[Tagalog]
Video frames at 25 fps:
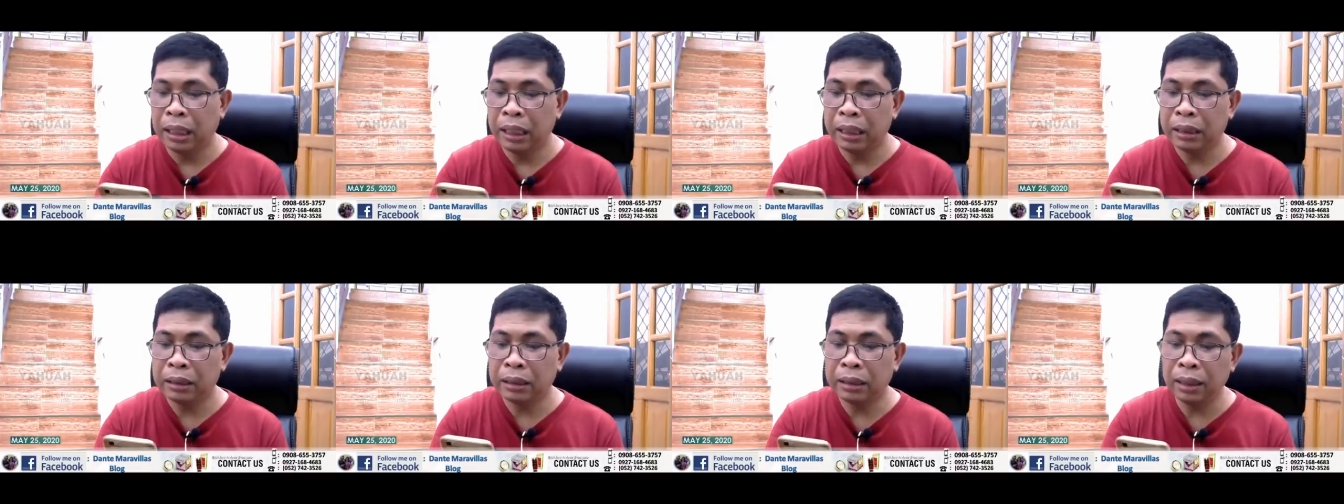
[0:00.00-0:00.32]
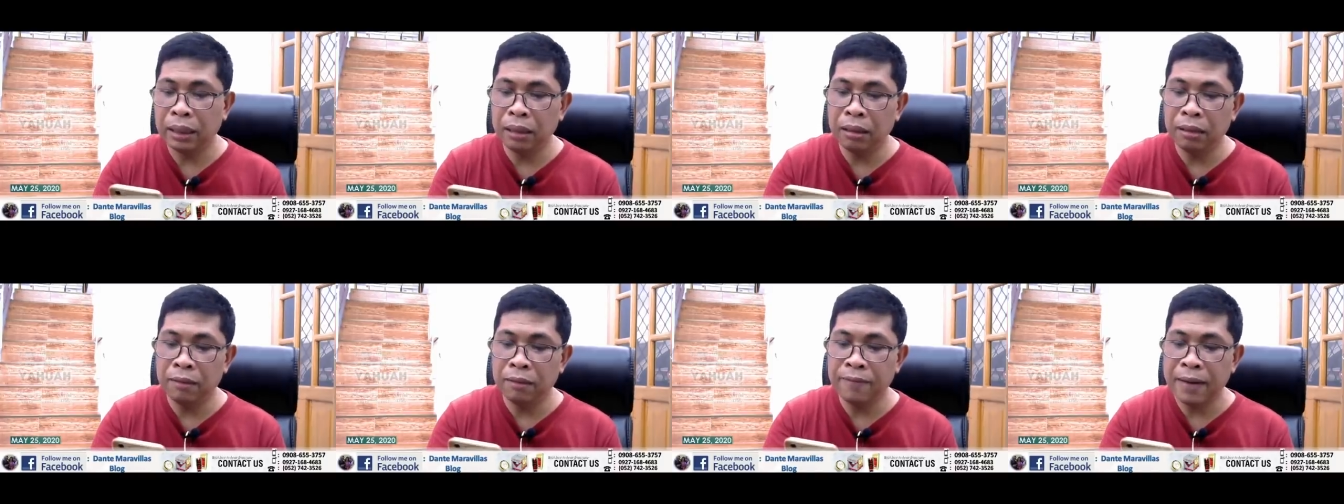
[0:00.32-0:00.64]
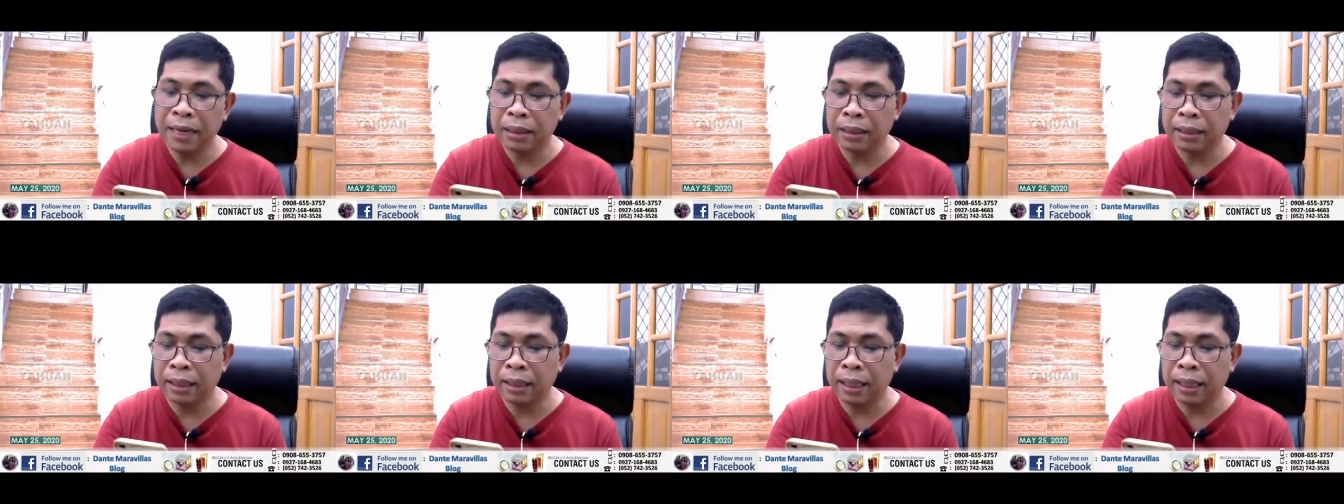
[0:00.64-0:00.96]
Crisilo
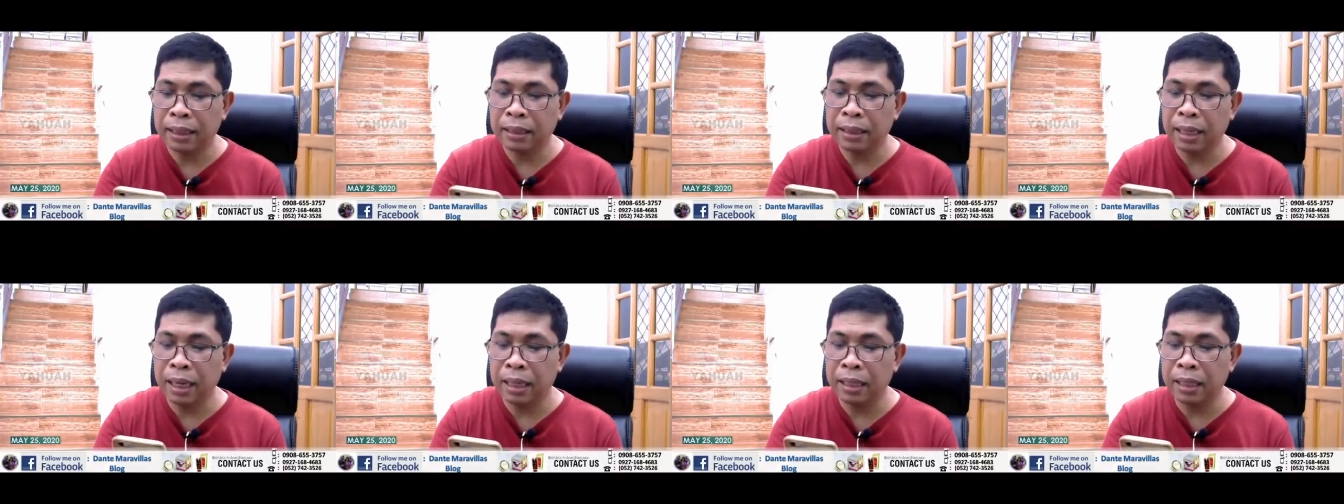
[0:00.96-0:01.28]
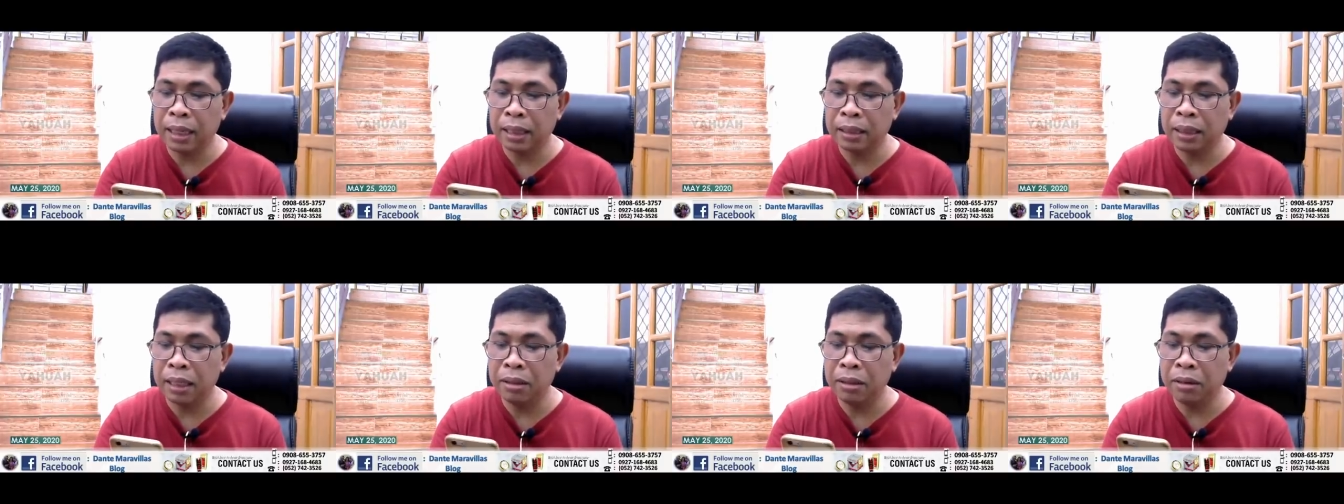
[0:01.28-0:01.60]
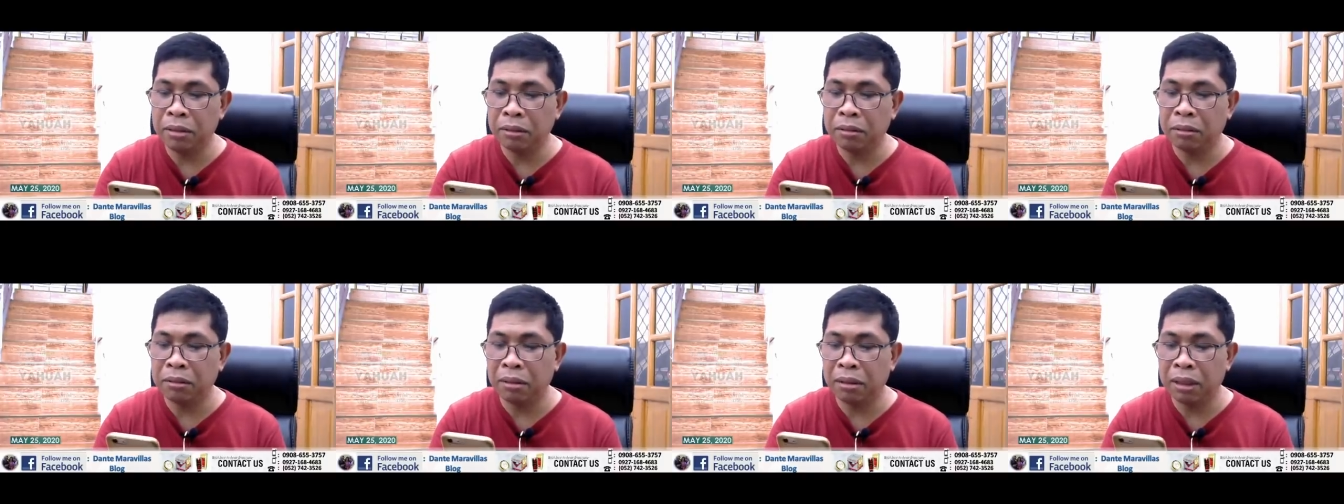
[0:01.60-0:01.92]
Vasquez, sana si
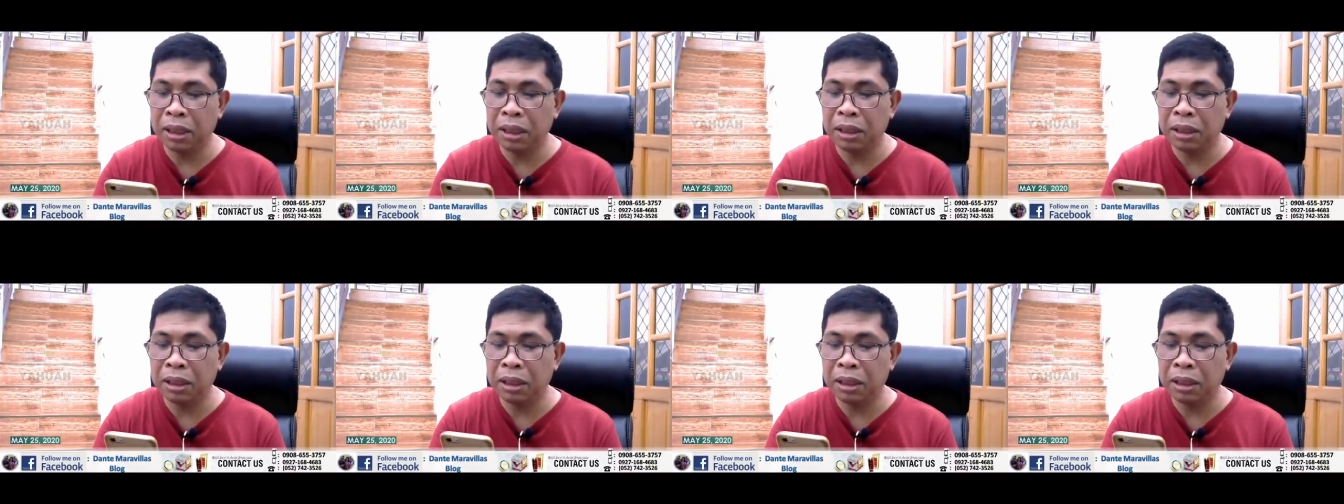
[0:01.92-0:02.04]
Dr.